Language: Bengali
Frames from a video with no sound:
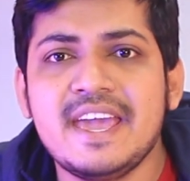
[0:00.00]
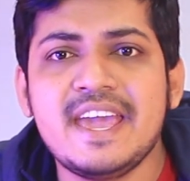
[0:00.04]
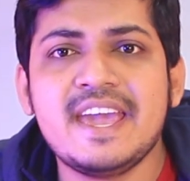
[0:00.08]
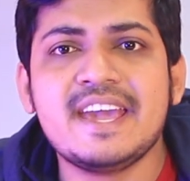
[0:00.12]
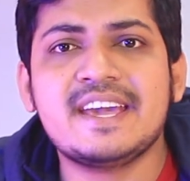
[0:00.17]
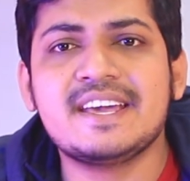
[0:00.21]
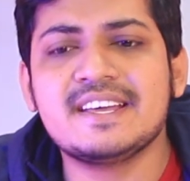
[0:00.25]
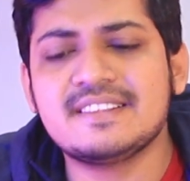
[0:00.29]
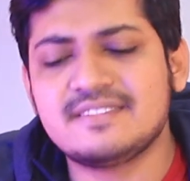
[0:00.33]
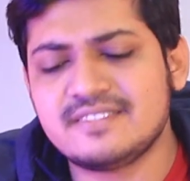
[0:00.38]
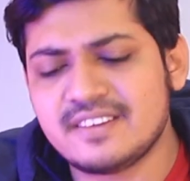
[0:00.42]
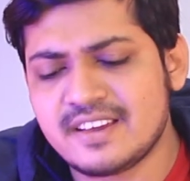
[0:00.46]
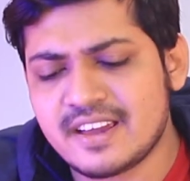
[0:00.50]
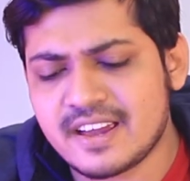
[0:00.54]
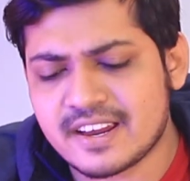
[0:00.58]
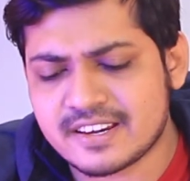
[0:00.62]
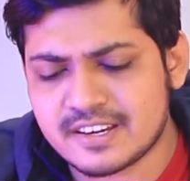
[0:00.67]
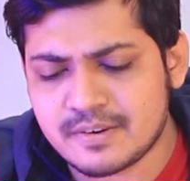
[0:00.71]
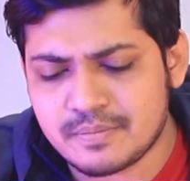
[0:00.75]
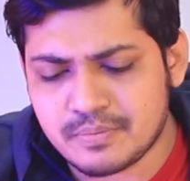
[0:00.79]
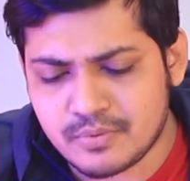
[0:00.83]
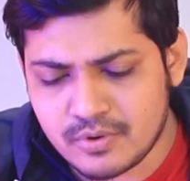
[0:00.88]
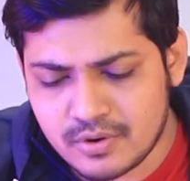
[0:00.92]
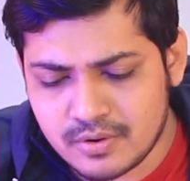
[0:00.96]
এই ক্ষেত্রে
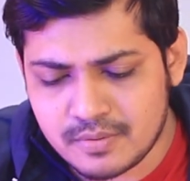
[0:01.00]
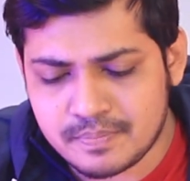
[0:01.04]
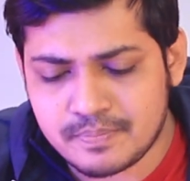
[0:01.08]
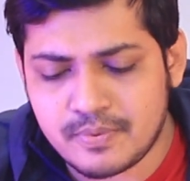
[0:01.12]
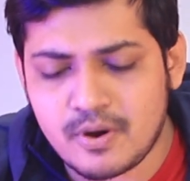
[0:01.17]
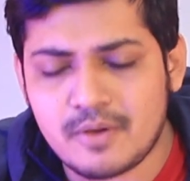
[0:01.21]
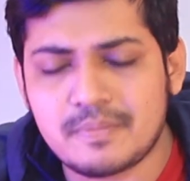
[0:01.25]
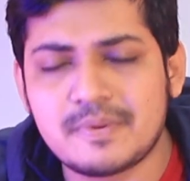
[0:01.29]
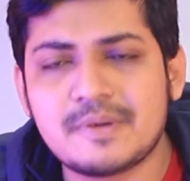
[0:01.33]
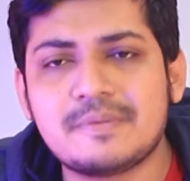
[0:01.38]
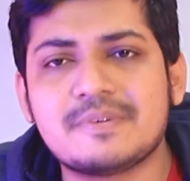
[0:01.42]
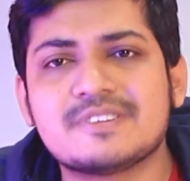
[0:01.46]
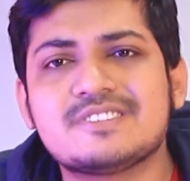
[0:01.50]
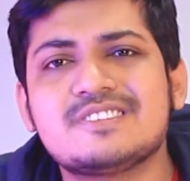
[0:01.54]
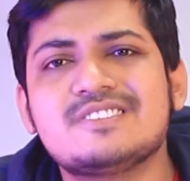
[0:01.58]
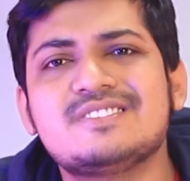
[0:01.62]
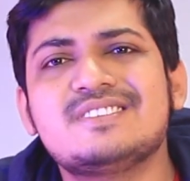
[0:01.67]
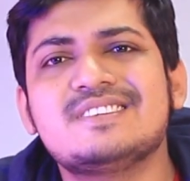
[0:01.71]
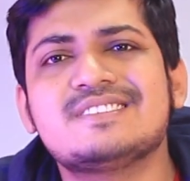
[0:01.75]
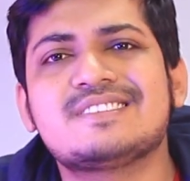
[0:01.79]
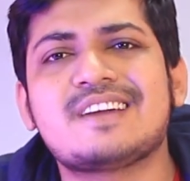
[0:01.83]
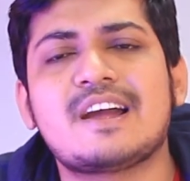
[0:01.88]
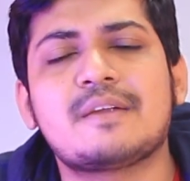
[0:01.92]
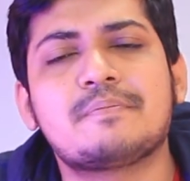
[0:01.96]
একটা প্রবলেম আছে
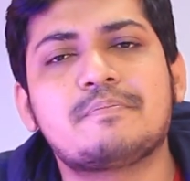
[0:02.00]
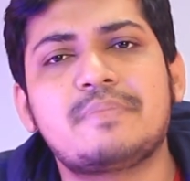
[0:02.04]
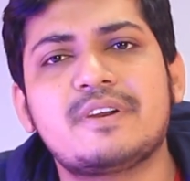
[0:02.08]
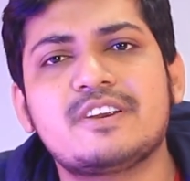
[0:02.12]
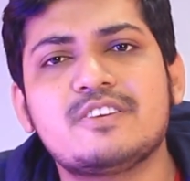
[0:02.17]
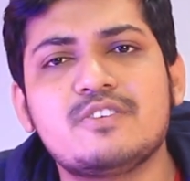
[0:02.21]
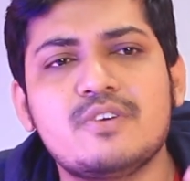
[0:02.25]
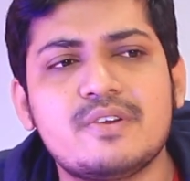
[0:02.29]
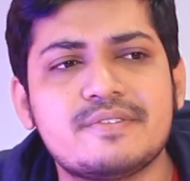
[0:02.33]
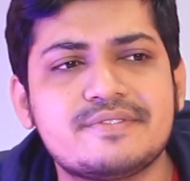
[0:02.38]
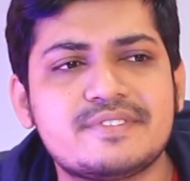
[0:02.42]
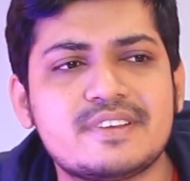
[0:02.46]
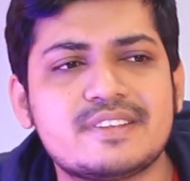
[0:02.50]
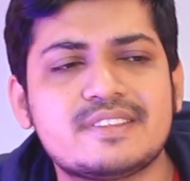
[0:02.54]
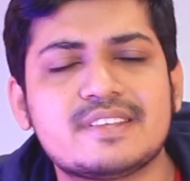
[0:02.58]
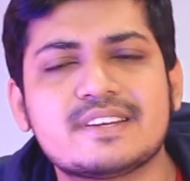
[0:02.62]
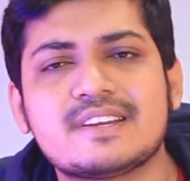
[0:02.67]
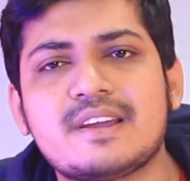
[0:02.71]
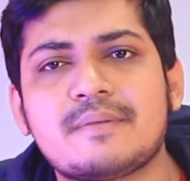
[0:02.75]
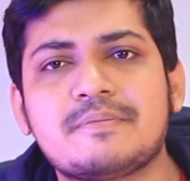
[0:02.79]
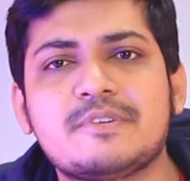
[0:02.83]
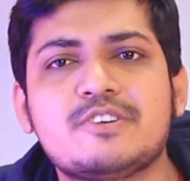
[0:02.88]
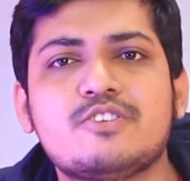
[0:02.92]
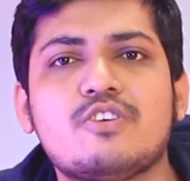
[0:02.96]
যে থার্ড পার্টি ওয়েবসাইট
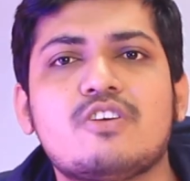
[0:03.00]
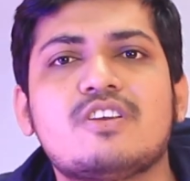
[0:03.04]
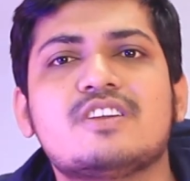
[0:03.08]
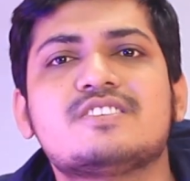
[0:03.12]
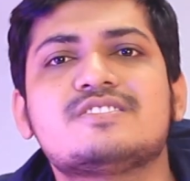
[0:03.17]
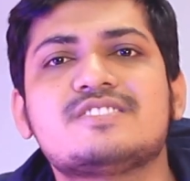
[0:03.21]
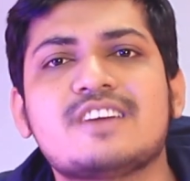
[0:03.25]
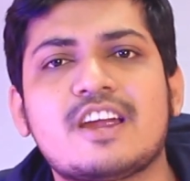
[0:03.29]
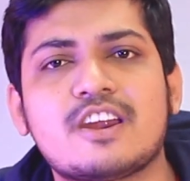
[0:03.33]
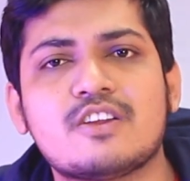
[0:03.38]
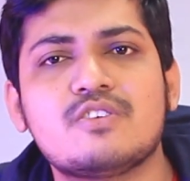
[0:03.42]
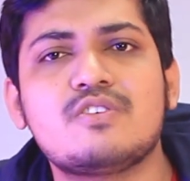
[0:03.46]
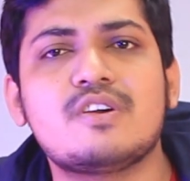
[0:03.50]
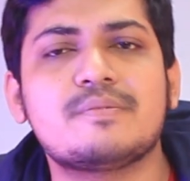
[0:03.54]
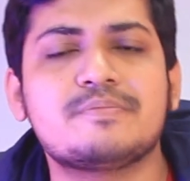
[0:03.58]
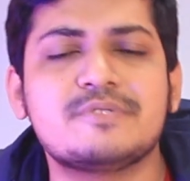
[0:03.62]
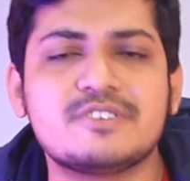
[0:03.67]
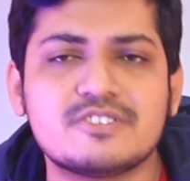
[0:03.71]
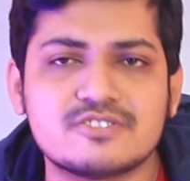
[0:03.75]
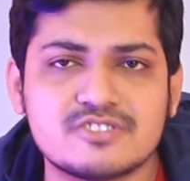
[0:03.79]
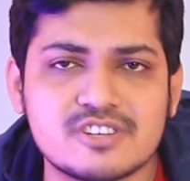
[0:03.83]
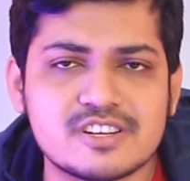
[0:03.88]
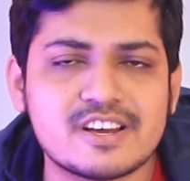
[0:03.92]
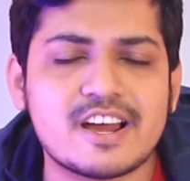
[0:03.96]
থেকে আপনি ডলার ছাড়াও আপনি
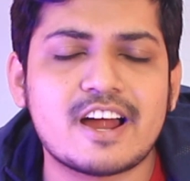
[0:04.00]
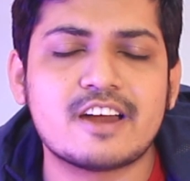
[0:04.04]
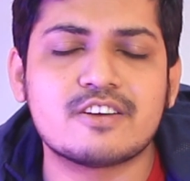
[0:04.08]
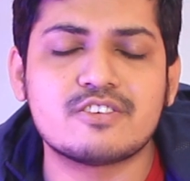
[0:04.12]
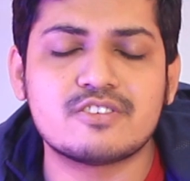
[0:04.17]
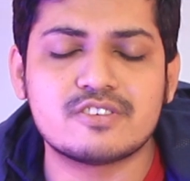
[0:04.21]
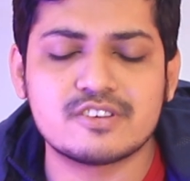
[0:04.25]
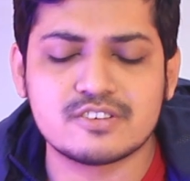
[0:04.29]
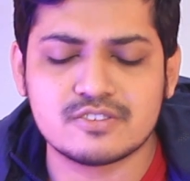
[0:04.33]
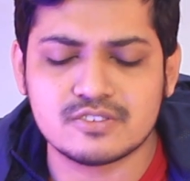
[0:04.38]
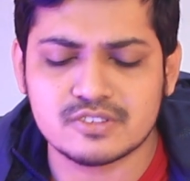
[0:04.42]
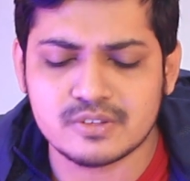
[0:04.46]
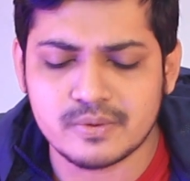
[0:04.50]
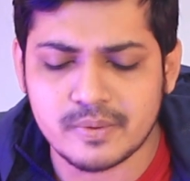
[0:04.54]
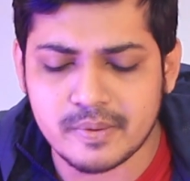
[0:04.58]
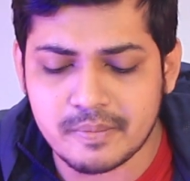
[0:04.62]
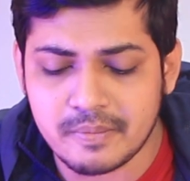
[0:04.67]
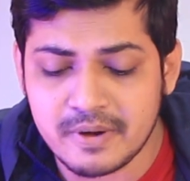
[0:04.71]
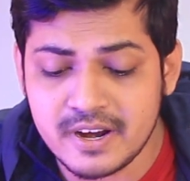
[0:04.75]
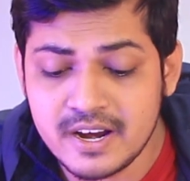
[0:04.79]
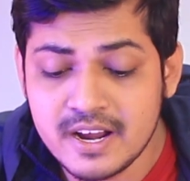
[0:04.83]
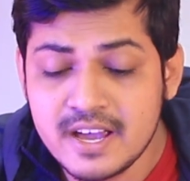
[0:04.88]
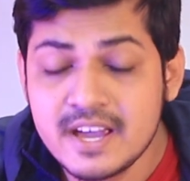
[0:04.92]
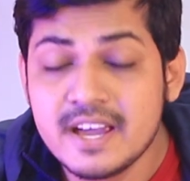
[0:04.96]
আসলে কার্ড অর্ডার করতে
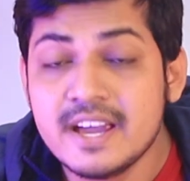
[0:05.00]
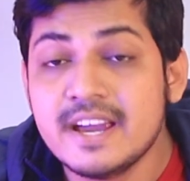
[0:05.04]
পারবেন